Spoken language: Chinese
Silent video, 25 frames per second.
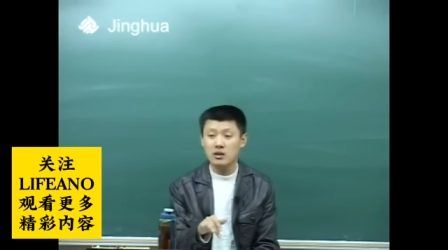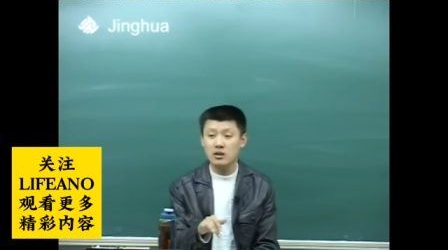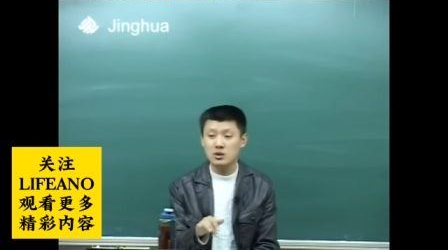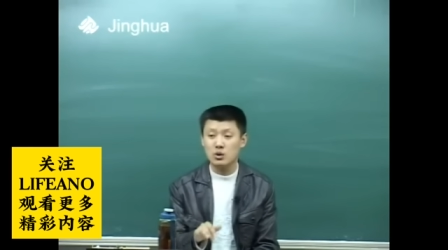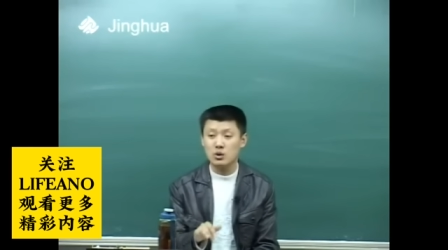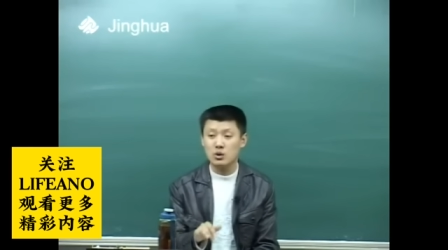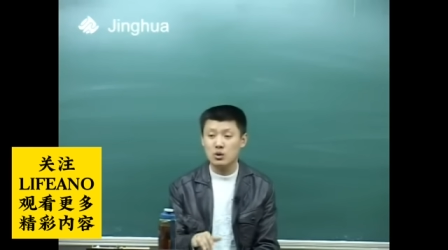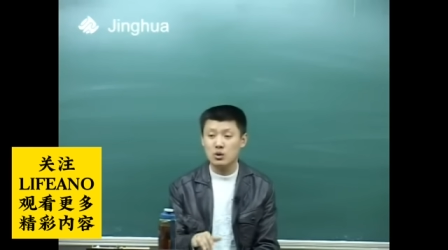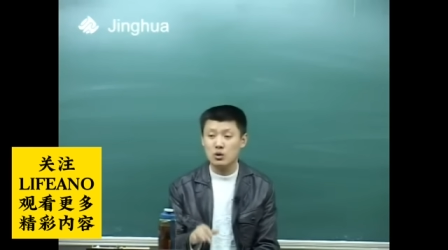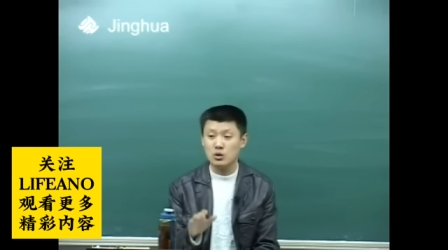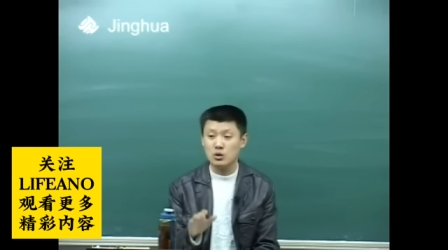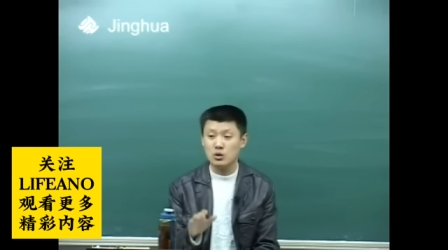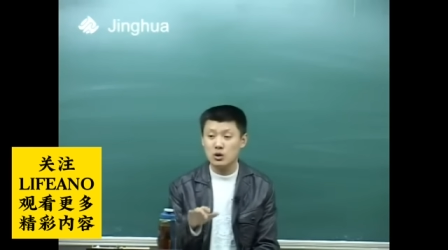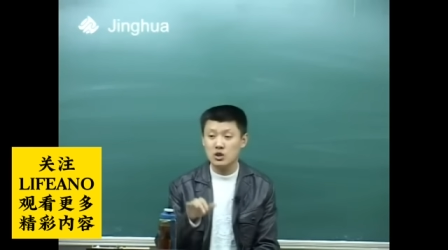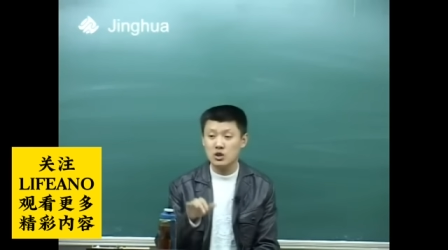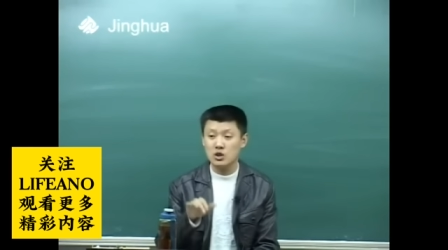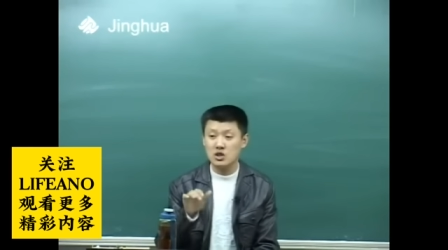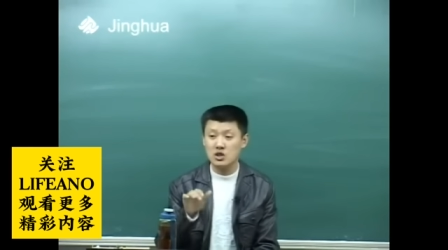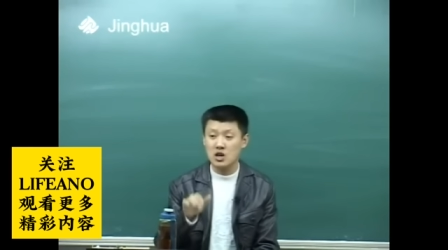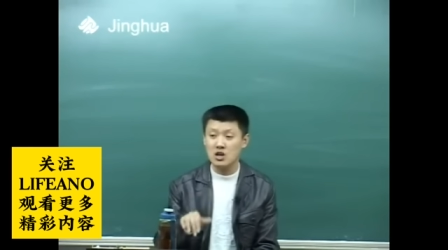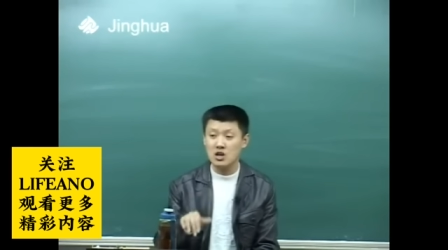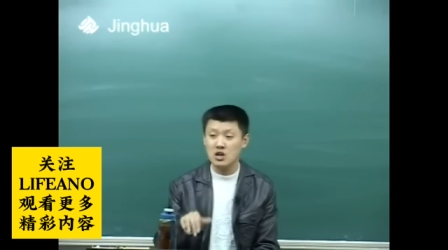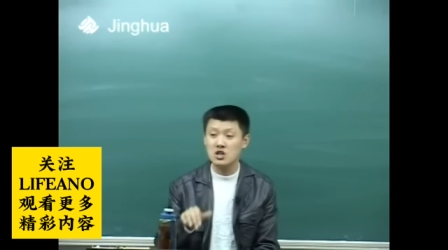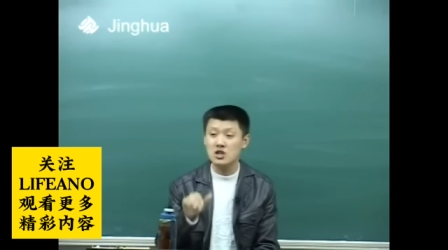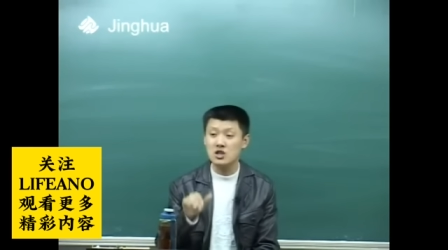就是
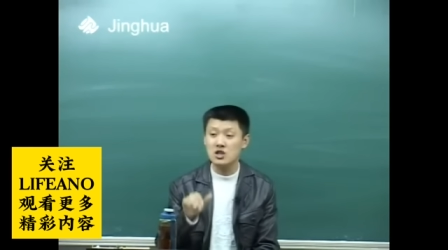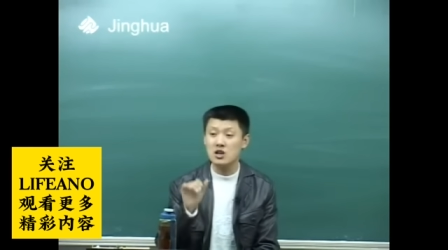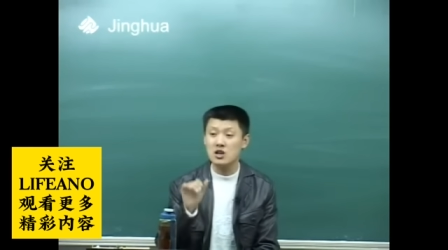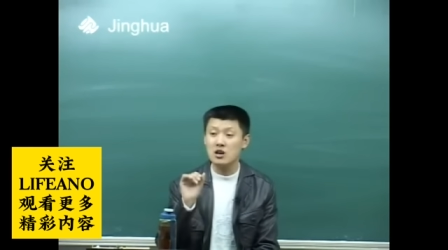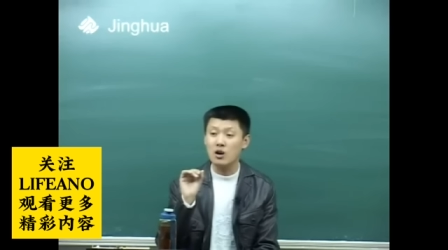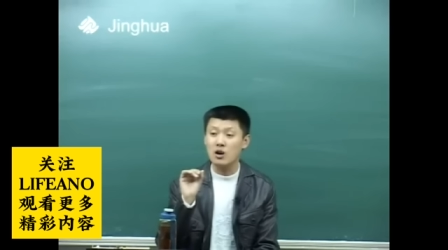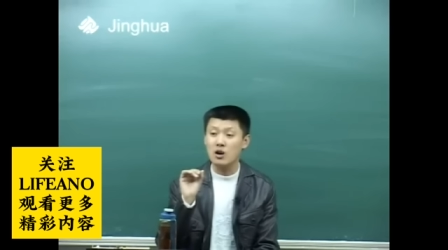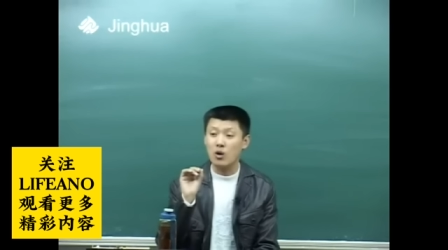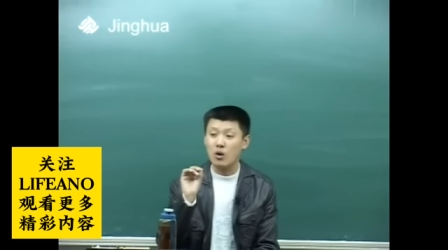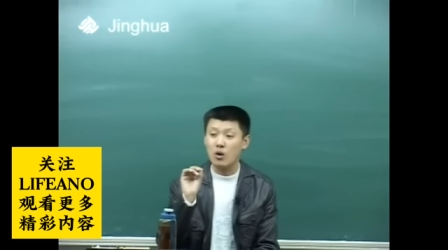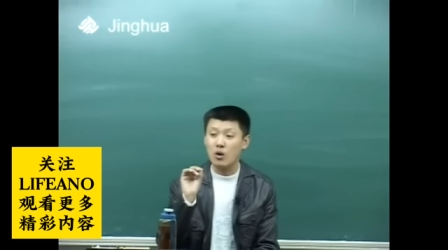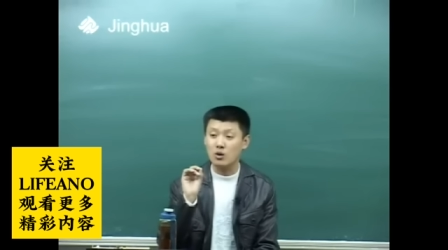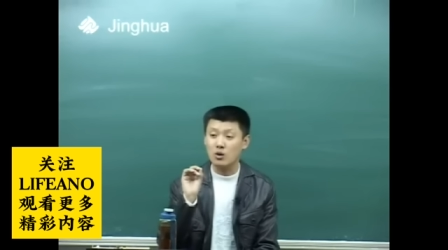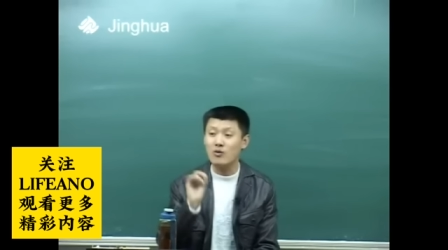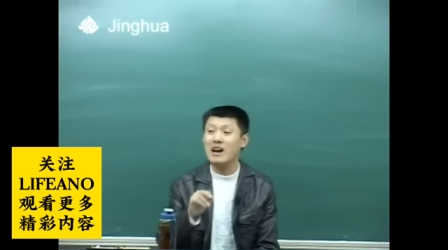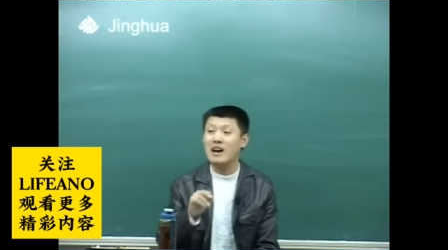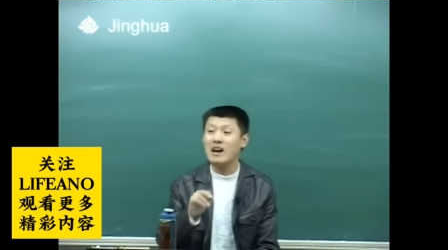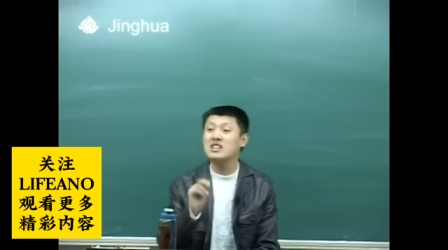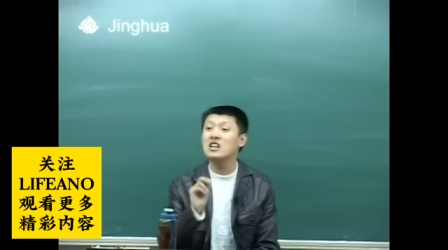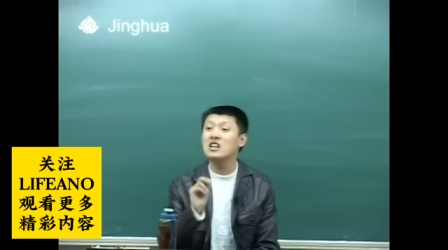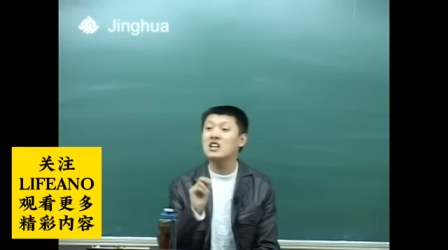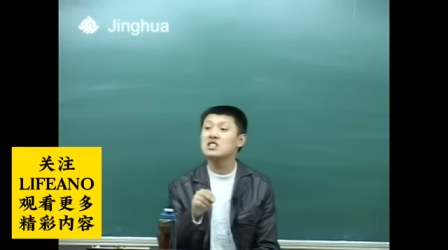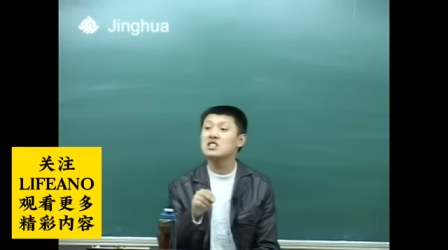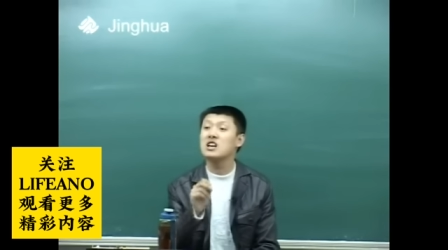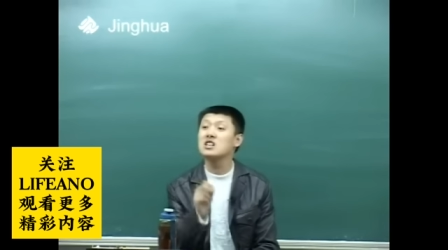城市人口就
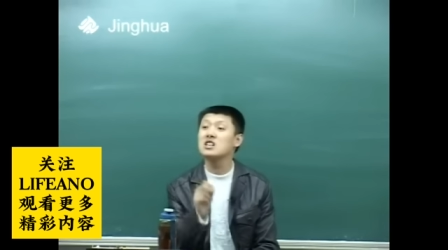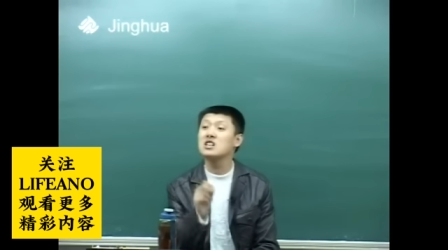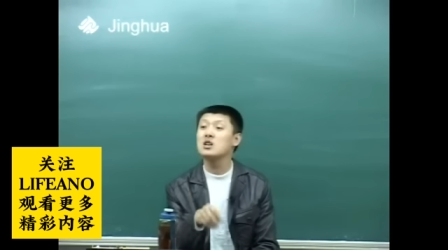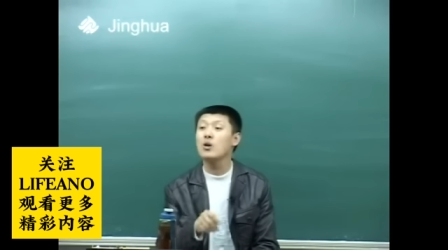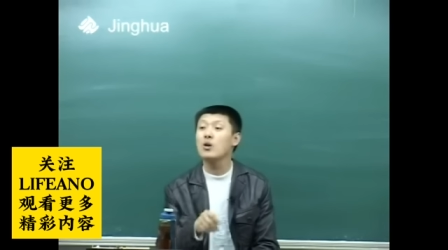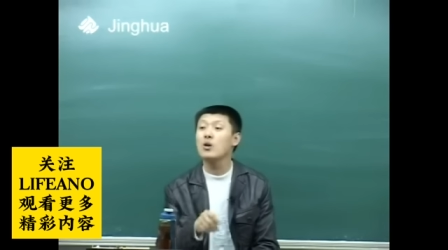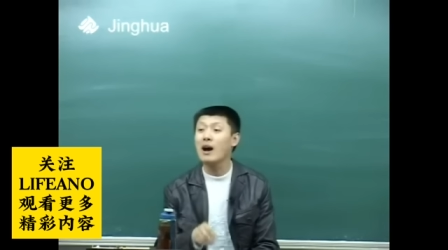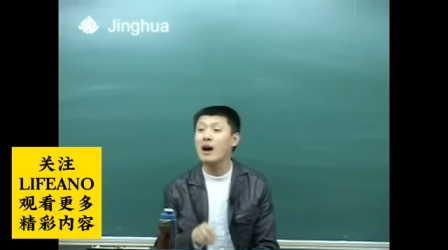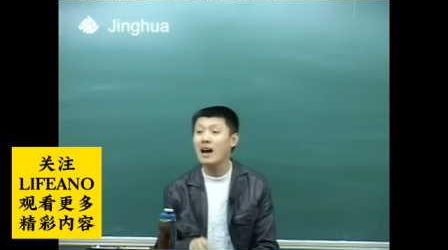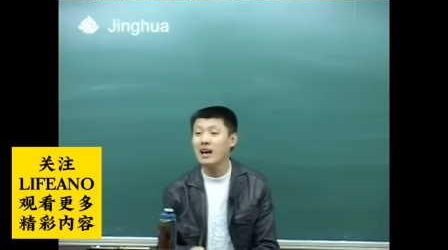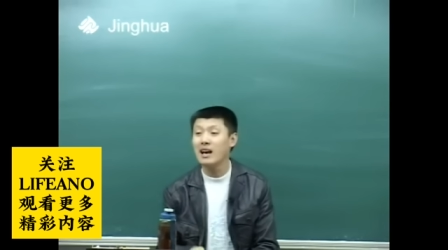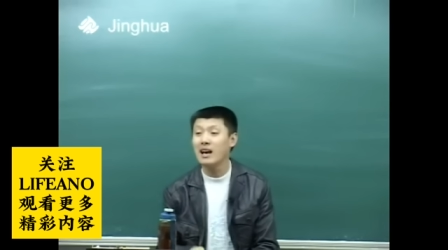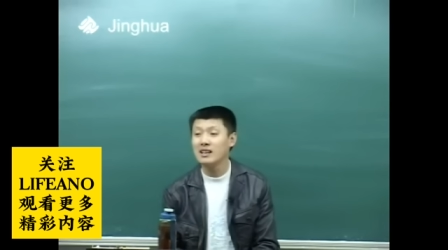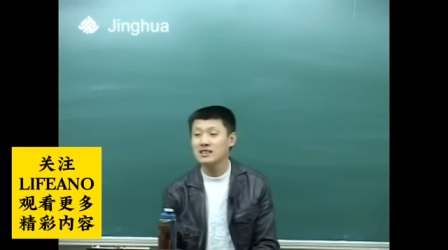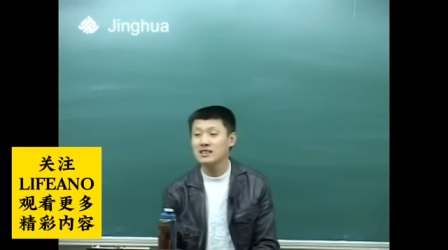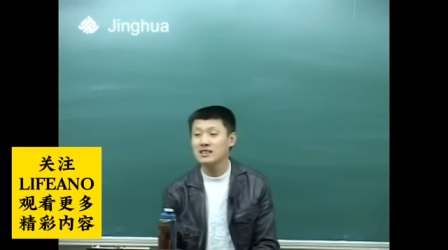完成了城市化，